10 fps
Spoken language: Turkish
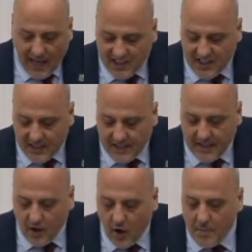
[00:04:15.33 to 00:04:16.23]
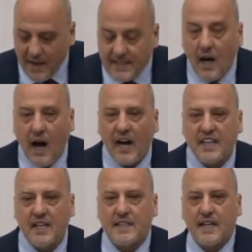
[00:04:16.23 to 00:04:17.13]
Gerçekleri görmez,
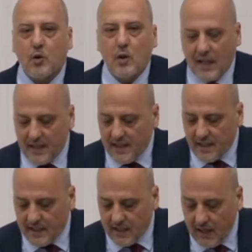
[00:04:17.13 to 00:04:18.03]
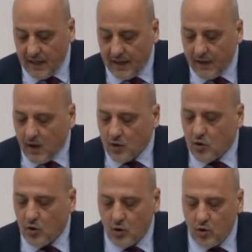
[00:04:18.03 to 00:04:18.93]
hakikate kulaklarını tıkarlar.
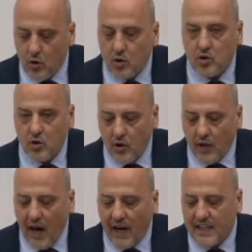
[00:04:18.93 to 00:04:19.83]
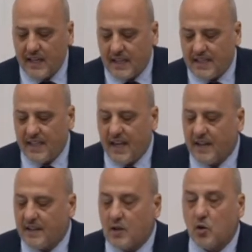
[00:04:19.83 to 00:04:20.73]
Çünkü dürüstlüğün, hakikatin
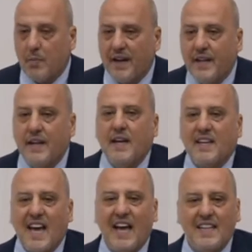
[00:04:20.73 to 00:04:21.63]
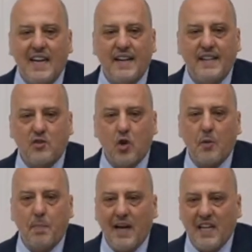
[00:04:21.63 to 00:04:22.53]
yanında durmanın kendilerine
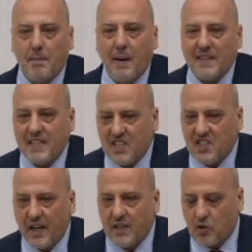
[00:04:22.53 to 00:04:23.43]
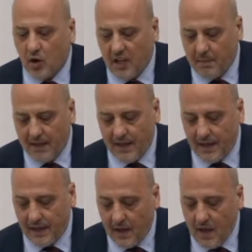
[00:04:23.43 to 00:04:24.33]
çok pahalıya patlayacağını çok iyi
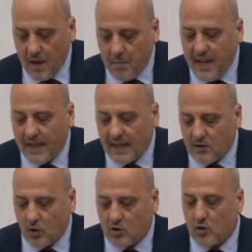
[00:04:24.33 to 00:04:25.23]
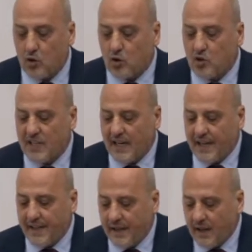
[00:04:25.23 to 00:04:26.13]
bilirler. Bir kez olsun
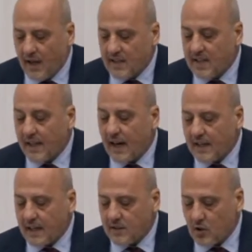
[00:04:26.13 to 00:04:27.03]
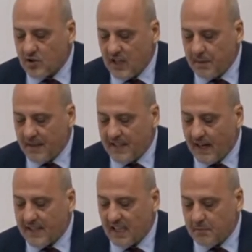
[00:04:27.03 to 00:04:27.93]
düşüncelerinin sadakat gösterip
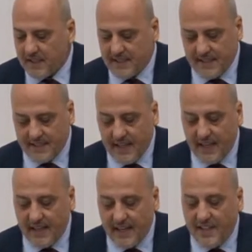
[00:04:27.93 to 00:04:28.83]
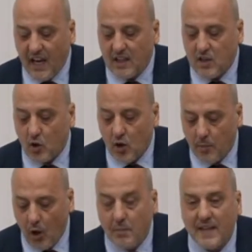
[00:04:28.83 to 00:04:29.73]
itaat etmesi istenenlerin yanlış
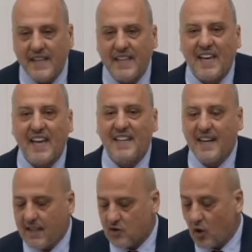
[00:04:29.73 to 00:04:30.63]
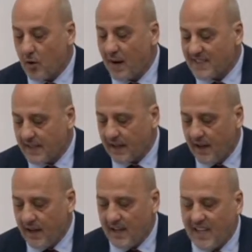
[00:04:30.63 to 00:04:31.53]
olup olmadığını kendilerine sormazlar.
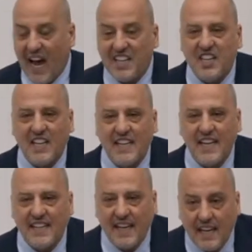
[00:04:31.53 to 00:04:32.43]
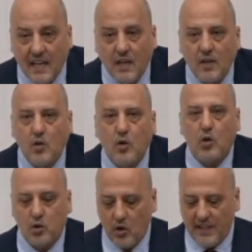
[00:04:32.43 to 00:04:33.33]
Gerçekleri değil,
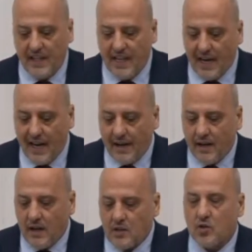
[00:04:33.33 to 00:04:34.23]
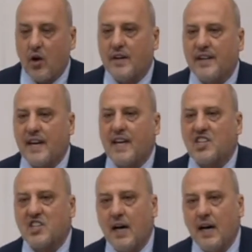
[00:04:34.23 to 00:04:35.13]
gürültüyü dinlerler. Sonra da
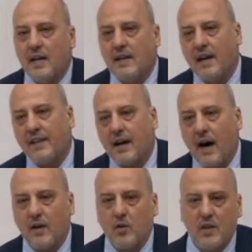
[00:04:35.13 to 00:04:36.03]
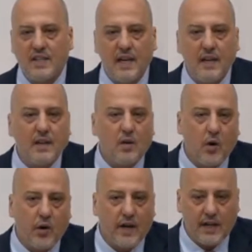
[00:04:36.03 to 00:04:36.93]
yaşa ya da kahrol diye
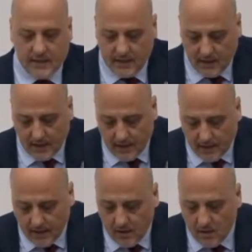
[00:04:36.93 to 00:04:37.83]
koroya katılırlar.